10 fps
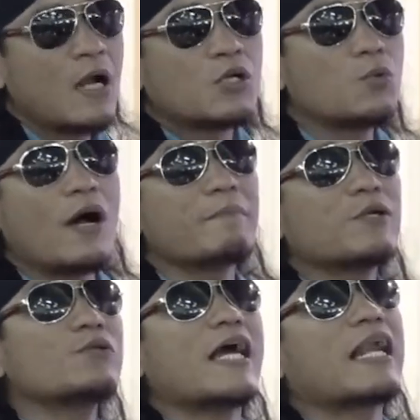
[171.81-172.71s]
Dua
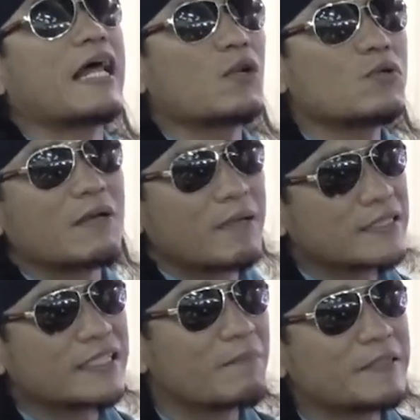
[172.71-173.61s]
minggu yang lalu nama
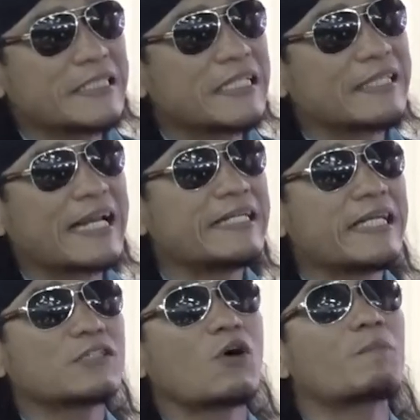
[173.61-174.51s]
saya menjadi
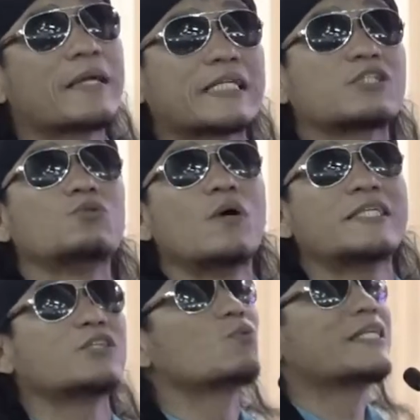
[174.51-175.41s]
trending topik kedua
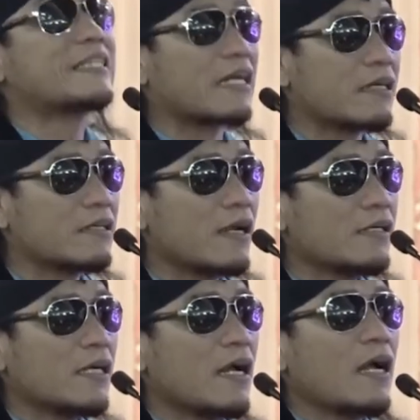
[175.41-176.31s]
di Twitter
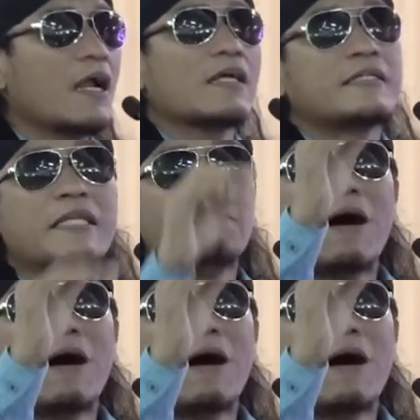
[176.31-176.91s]
di